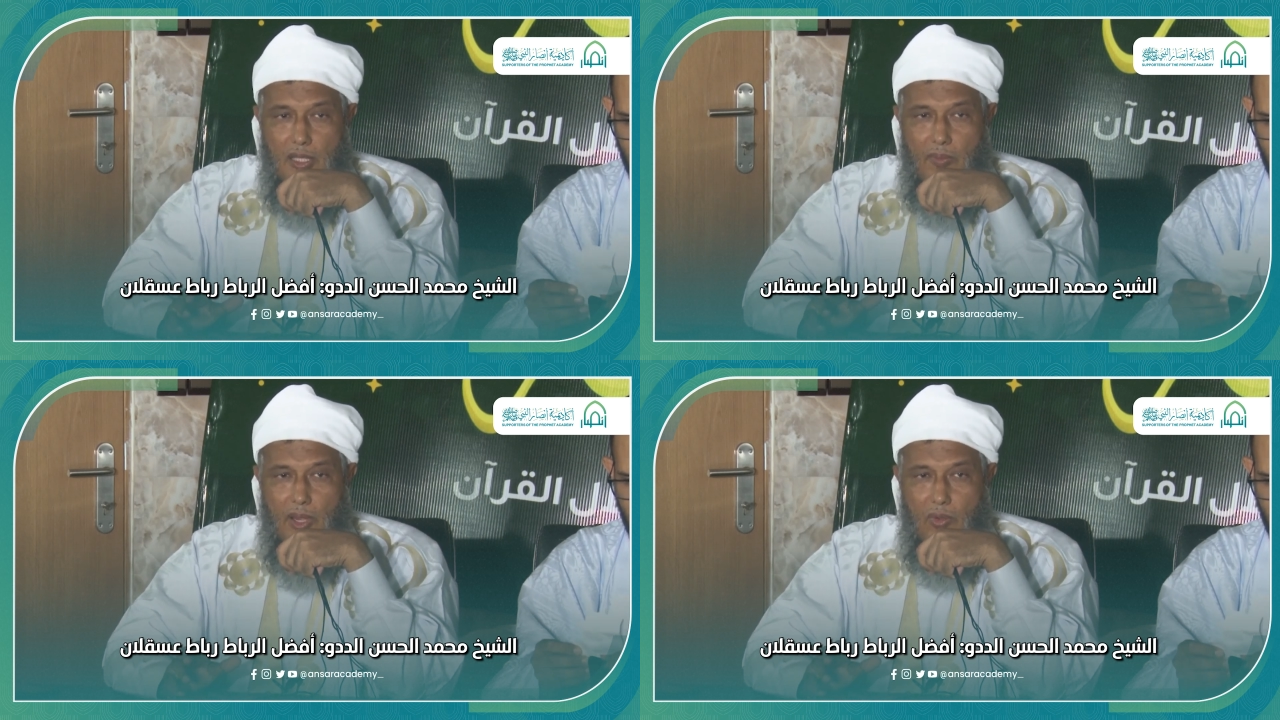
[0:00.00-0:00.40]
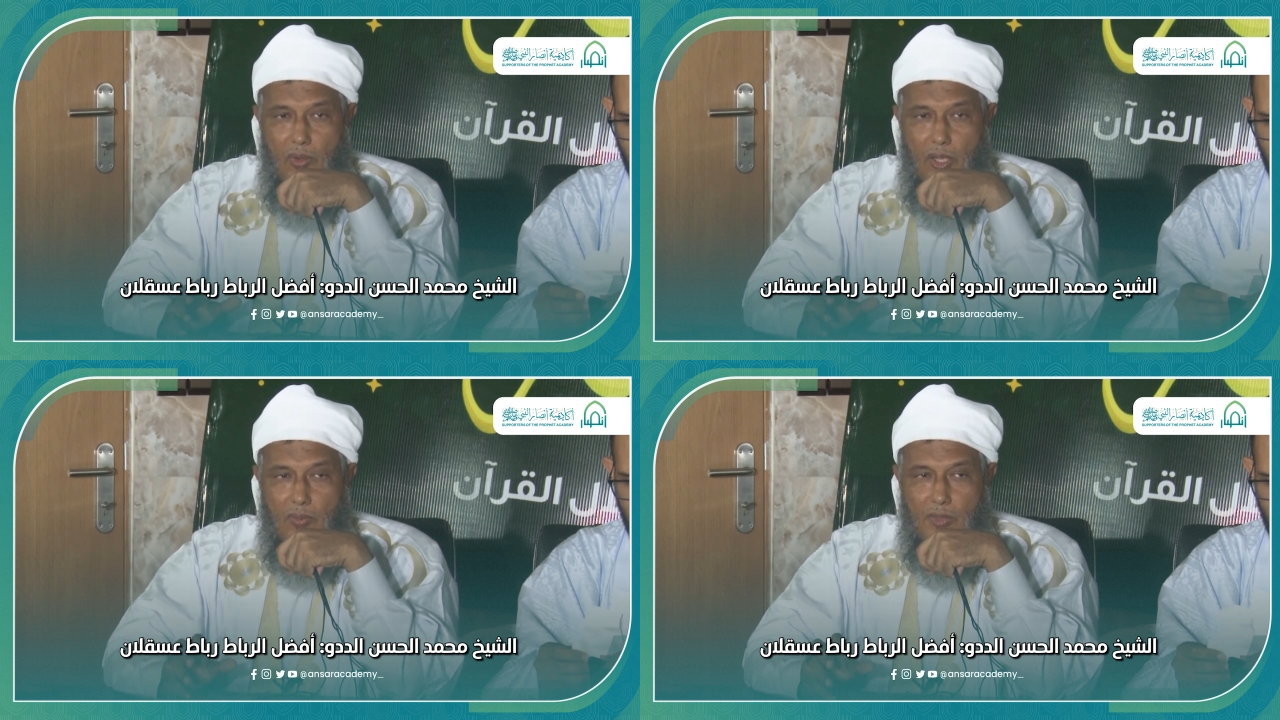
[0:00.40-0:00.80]

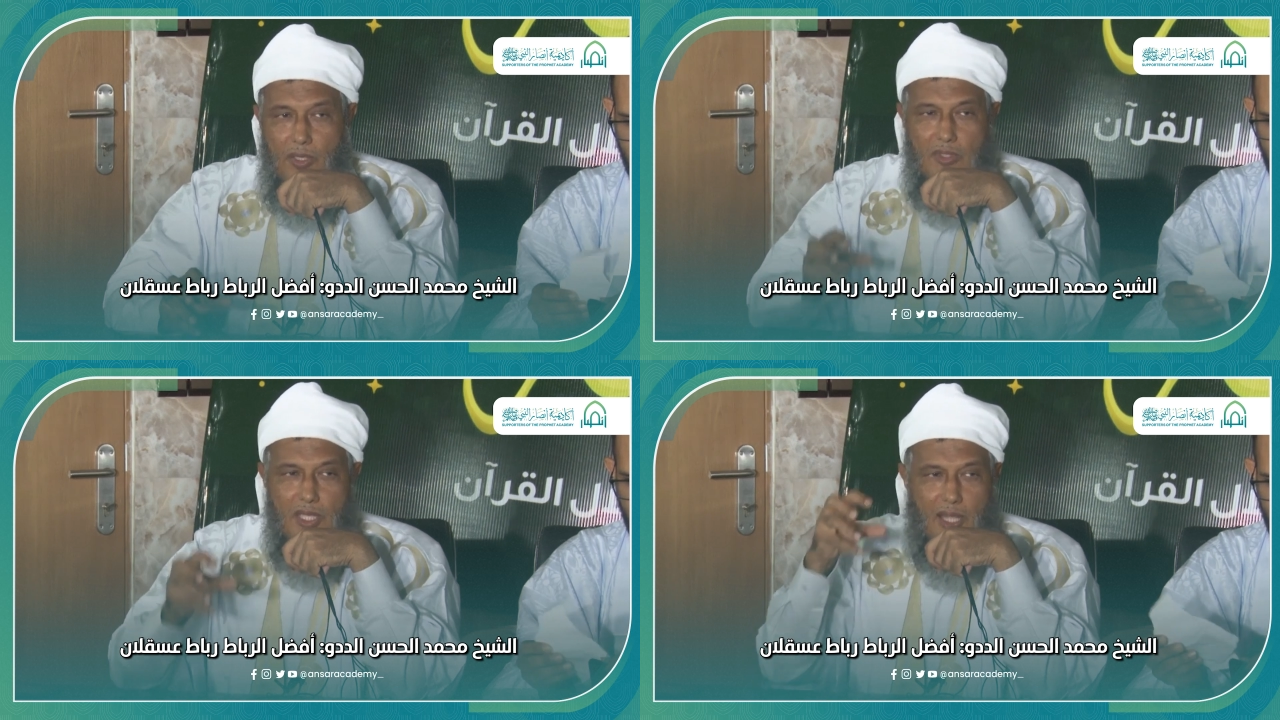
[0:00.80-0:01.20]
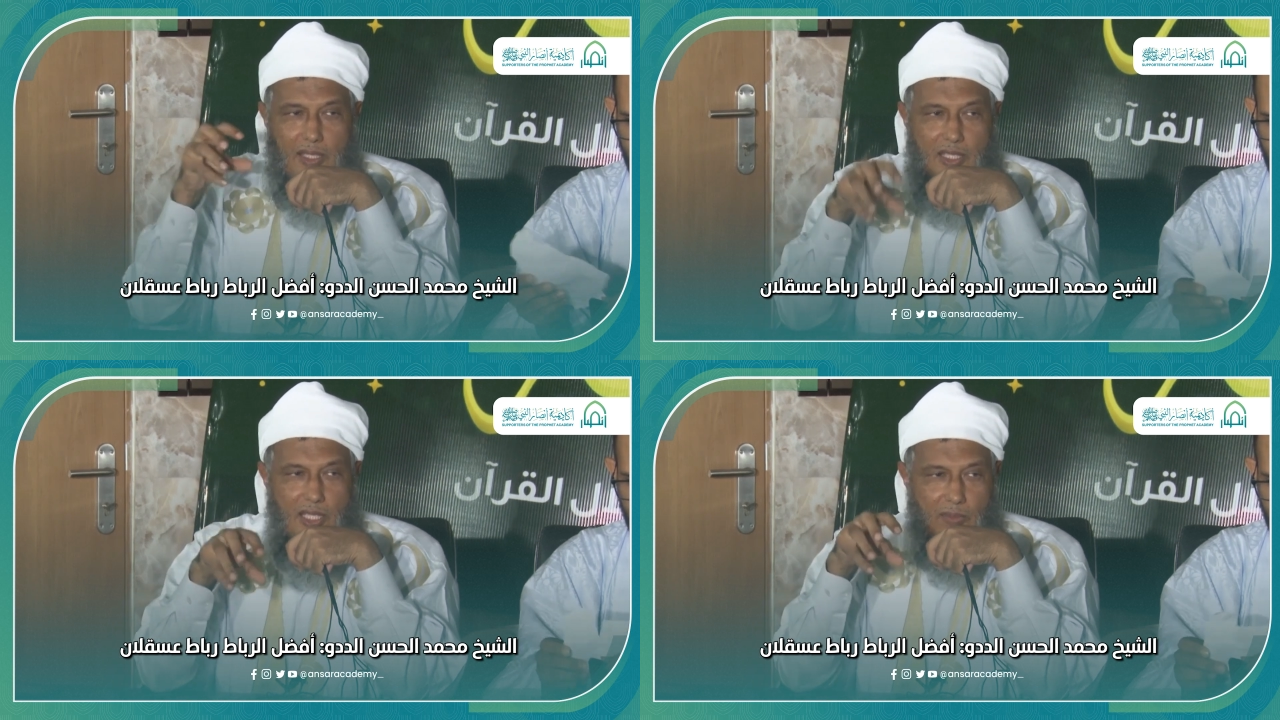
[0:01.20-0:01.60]
تبرع لهم
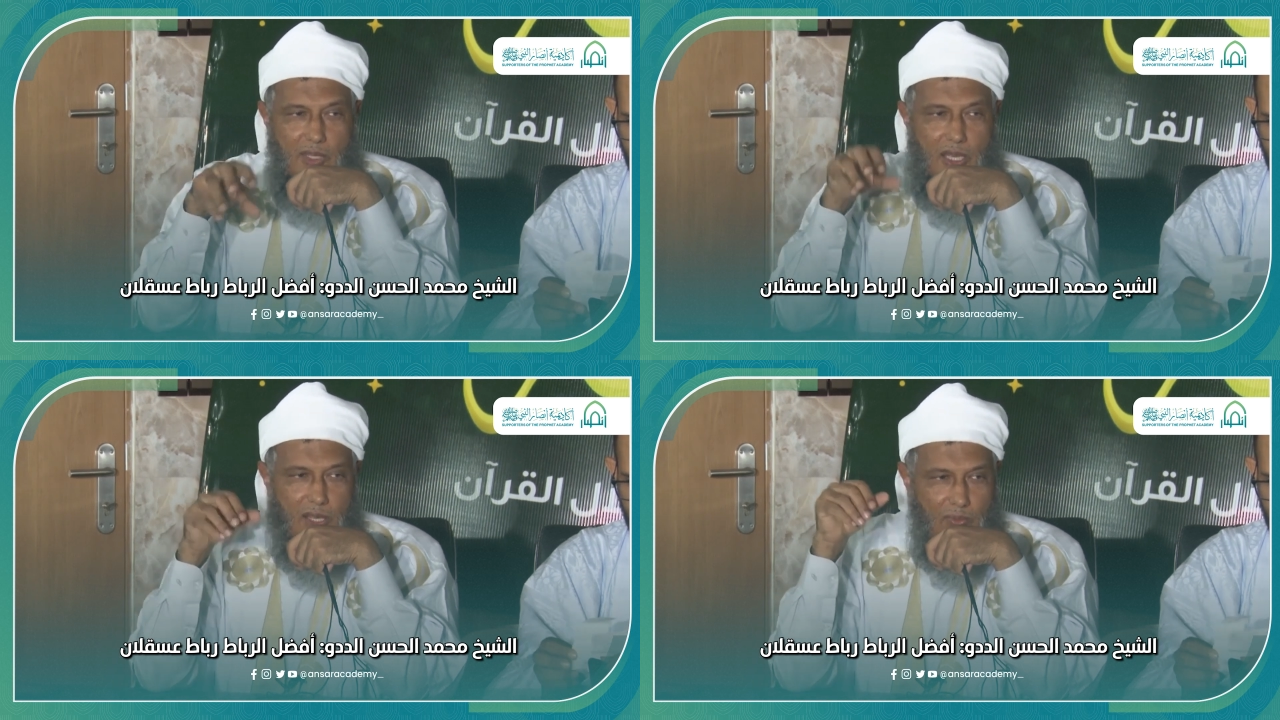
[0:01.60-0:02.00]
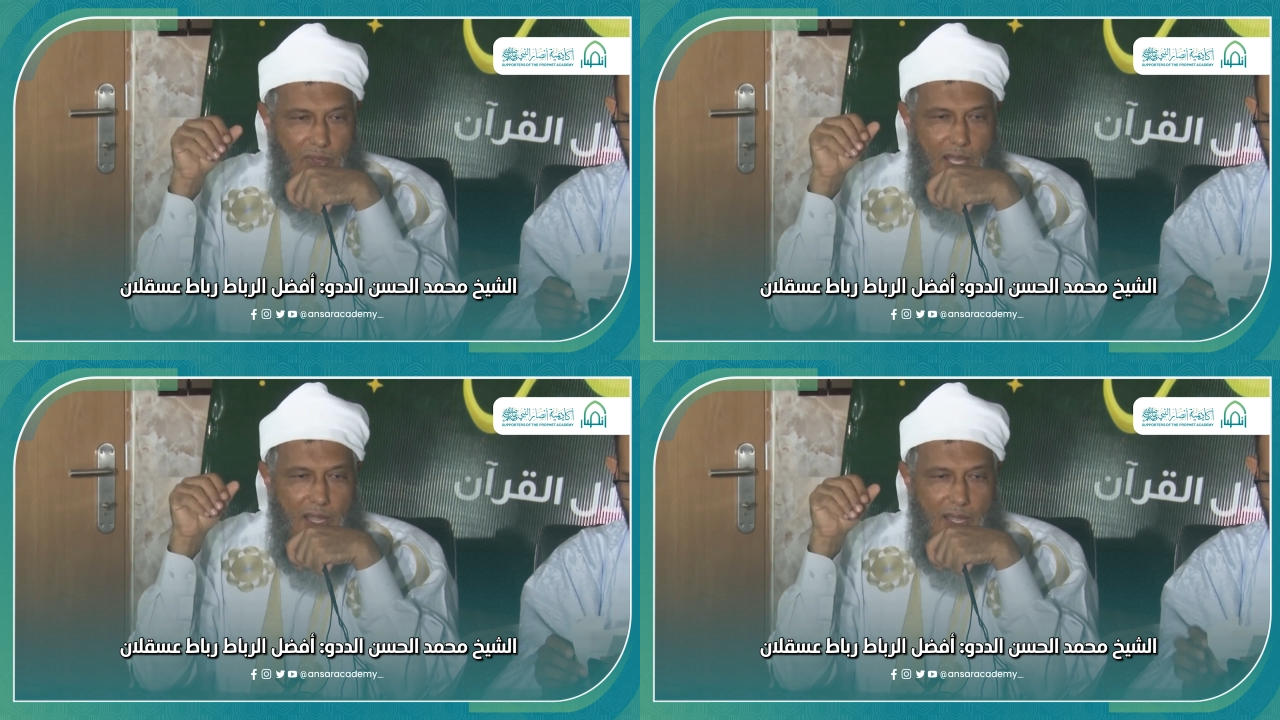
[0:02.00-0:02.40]
لمساعدتهم لأنهم
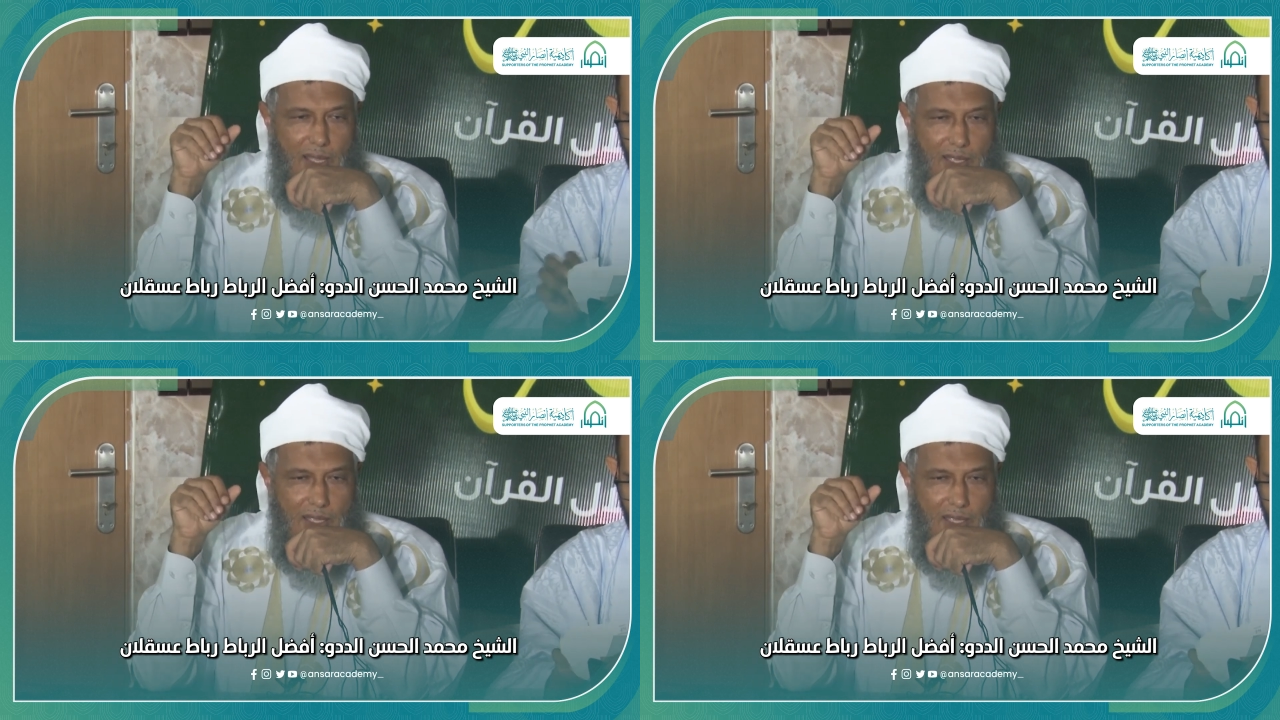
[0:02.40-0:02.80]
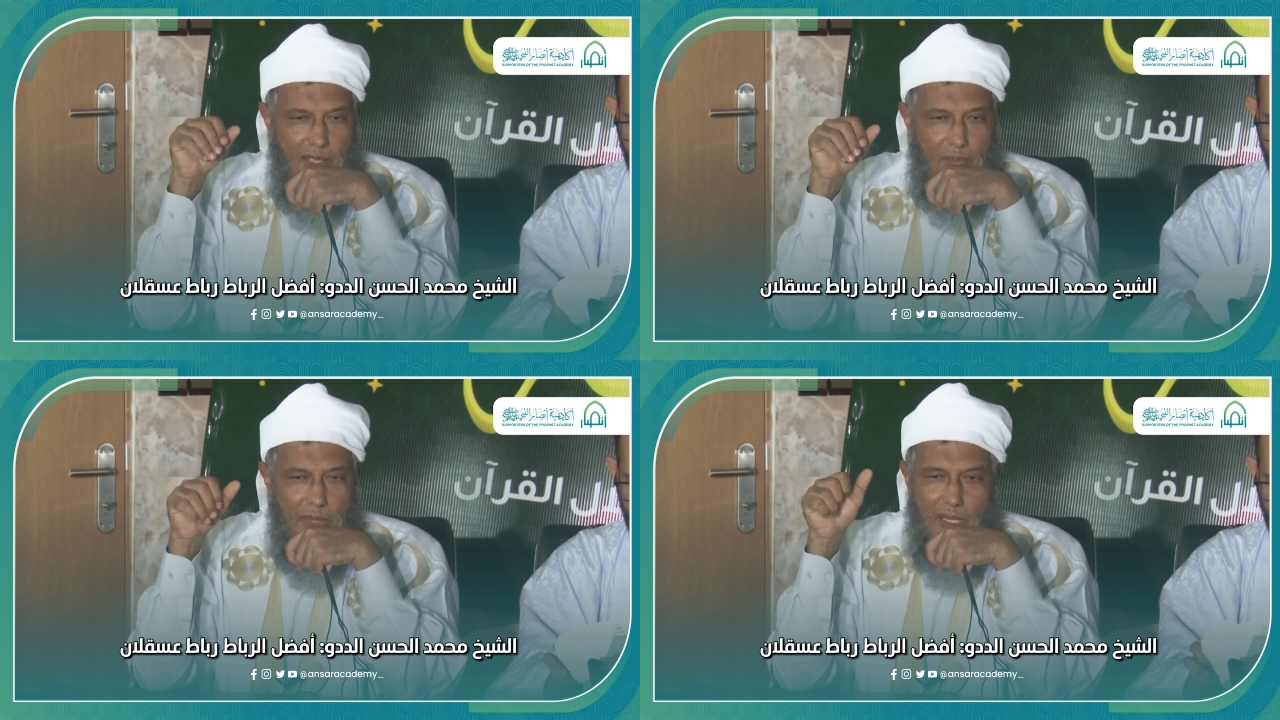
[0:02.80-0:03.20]
فقراء
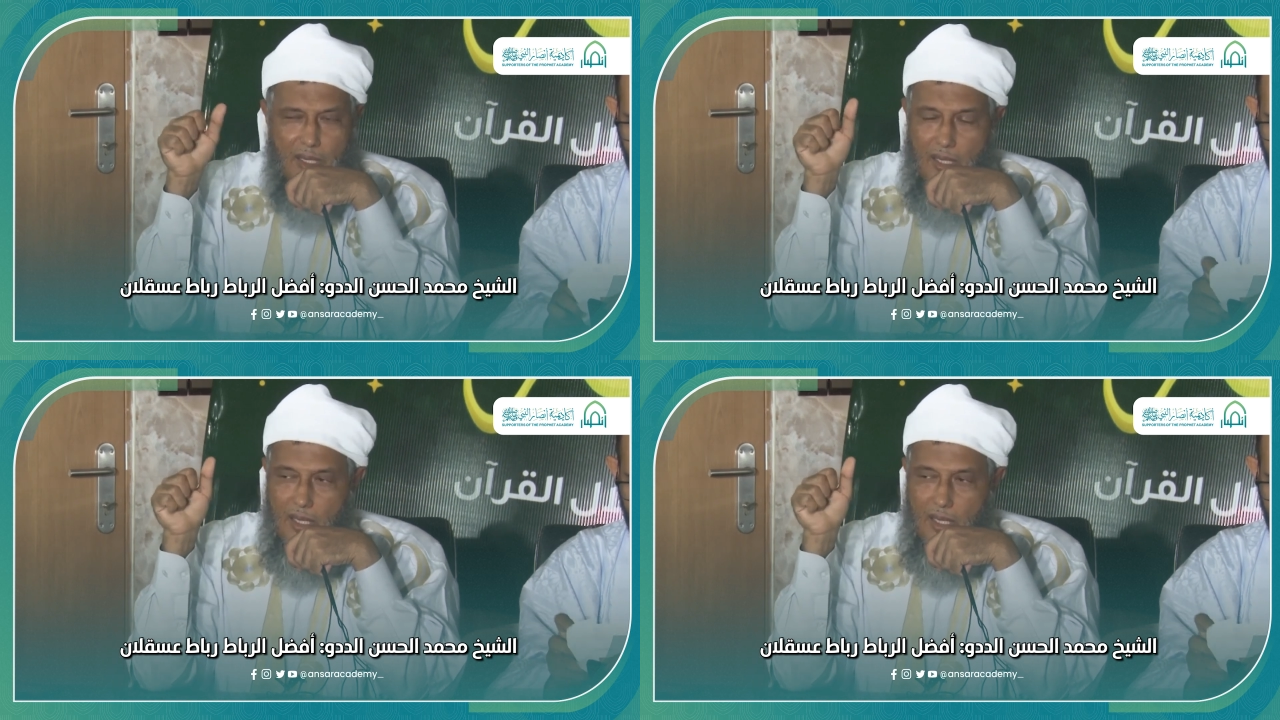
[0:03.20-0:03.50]
بل